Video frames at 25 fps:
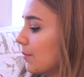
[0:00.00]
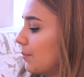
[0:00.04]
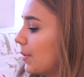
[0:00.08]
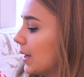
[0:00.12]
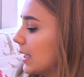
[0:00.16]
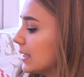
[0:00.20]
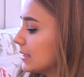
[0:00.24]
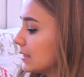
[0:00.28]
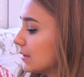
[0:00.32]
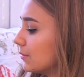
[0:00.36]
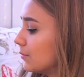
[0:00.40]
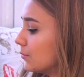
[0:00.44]

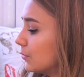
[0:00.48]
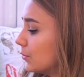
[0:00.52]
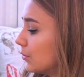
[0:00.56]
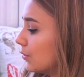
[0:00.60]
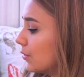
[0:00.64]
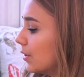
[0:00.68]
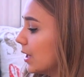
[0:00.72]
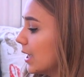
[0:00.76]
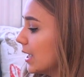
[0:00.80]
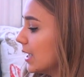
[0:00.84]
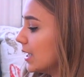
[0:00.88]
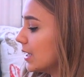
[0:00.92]

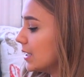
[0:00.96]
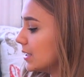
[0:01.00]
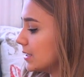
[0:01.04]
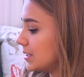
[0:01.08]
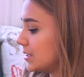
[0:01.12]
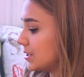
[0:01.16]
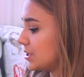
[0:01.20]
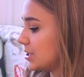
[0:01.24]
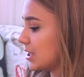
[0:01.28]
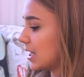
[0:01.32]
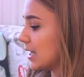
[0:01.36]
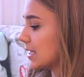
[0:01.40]
Поэтому
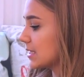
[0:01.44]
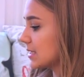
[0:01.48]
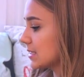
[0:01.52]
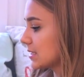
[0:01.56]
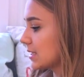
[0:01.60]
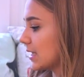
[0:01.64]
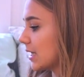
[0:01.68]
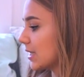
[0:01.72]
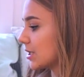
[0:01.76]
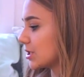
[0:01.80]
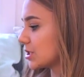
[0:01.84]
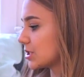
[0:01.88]
сейчас
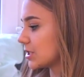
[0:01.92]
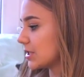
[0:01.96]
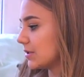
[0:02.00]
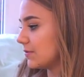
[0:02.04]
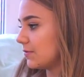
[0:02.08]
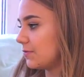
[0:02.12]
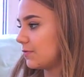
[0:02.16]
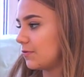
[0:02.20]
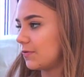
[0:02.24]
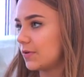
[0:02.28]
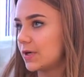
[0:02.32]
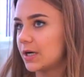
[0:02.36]

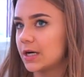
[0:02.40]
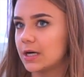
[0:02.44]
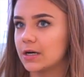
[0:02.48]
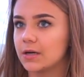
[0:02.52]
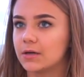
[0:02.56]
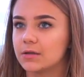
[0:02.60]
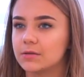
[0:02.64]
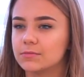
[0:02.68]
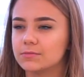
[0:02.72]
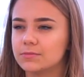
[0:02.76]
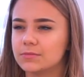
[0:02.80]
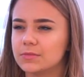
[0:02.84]
также
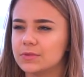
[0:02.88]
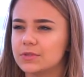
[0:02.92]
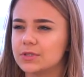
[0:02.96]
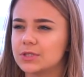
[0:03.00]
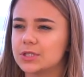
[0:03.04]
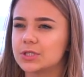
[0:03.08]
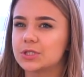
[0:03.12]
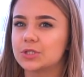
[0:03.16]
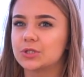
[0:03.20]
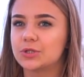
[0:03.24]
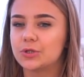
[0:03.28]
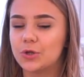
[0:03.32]
в
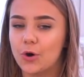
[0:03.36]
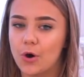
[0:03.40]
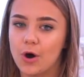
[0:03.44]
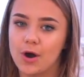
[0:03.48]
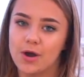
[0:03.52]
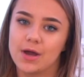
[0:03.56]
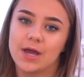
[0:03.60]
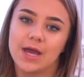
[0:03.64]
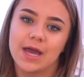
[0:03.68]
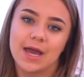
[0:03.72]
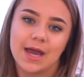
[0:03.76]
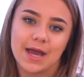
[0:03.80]

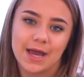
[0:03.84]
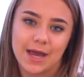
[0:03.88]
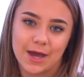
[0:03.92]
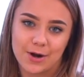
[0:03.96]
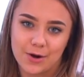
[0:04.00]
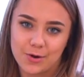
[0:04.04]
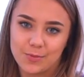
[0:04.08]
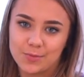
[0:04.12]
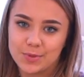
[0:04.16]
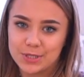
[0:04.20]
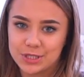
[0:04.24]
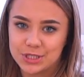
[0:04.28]
100
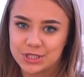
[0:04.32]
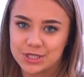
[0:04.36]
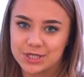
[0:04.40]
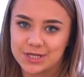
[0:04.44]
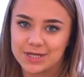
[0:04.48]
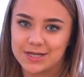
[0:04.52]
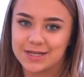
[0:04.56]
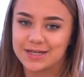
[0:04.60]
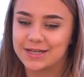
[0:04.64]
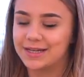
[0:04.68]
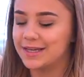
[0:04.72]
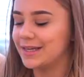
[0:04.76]

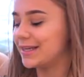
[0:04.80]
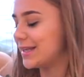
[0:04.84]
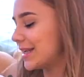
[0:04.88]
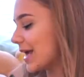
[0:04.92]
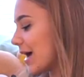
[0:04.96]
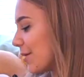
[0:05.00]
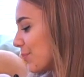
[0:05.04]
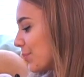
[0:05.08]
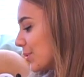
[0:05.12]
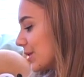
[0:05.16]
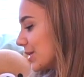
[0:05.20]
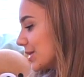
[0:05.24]
коробочек
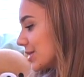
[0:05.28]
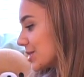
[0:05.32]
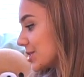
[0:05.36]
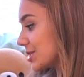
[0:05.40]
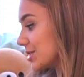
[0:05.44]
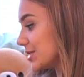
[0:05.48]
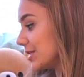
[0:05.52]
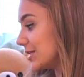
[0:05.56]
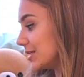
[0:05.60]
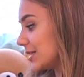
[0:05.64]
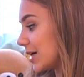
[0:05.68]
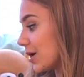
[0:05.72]
я
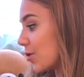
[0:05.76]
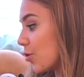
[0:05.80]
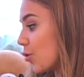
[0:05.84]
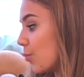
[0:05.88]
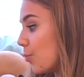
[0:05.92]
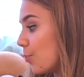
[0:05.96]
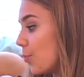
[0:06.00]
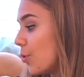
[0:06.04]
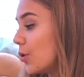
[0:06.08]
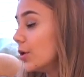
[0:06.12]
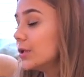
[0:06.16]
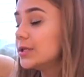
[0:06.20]
положила
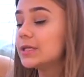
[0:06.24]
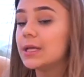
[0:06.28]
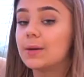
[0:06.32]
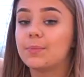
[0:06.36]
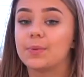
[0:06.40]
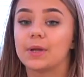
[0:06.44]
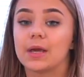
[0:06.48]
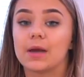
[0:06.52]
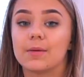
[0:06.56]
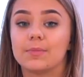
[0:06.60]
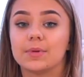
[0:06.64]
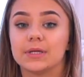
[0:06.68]
купон на
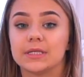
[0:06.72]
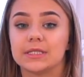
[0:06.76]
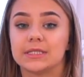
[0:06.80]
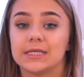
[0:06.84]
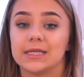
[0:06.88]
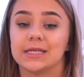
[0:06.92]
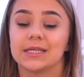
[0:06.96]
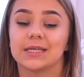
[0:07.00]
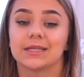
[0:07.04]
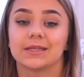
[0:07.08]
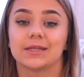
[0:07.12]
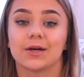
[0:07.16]

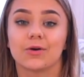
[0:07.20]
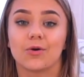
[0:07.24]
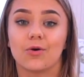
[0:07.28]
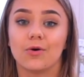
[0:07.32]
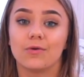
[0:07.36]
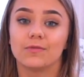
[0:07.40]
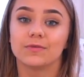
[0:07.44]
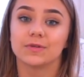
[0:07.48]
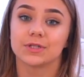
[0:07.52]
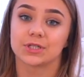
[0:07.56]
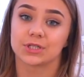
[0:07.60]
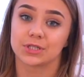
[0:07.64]
приобретение
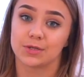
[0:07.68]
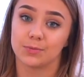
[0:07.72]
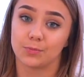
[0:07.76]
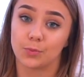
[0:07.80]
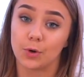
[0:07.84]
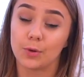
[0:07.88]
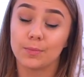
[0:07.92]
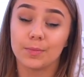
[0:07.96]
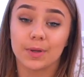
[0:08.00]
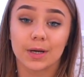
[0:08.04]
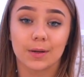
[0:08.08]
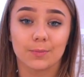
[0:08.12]
такого же
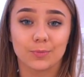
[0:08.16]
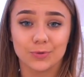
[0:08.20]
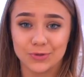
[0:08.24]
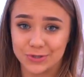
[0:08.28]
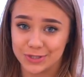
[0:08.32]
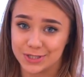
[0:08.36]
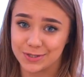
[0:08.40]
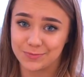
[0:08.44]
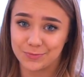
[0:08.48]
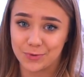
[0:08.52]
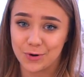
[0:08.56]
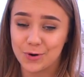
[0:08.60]
бомбера
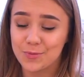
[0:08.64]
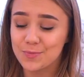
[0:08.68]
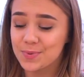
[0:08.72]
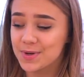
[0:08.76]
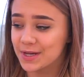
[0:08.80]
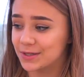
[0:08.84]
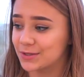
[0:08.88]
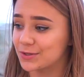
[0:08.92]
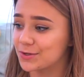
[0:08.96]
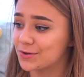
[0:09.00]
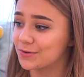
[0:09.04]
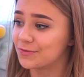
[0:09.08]
Beauty Bomb,
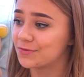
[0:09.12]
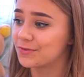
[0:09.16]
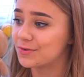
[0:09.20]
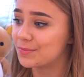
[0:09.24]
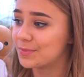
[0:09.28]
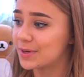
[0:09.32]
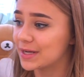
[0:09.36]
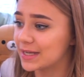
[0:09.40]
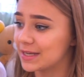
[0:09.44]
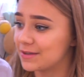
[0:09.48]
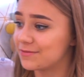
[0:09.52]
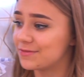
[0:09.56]
который вы
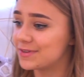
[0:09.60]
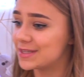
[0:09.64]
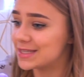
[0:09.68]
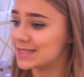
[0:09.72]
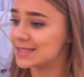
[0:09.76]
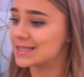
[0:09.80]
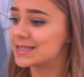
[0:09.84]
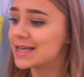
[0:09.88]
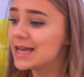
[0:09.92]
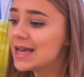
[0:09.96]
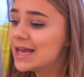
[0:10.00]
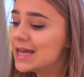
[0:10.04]
могли
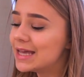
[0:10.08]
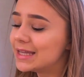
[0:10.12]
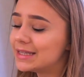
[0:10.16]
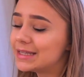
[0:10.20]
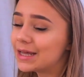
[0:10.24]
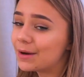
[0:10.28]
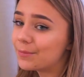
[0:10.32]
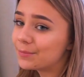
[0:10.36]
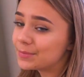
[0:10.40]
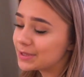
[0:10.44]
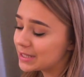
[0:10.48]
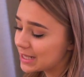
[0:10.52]
видеть
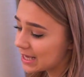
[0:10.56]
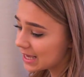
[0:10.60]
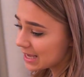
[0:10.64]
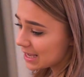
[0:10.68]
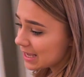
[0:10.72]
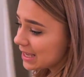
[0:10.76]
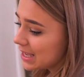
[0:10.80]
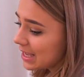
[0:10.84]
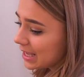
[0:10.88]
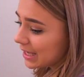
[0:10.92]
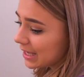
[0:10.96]
на мне,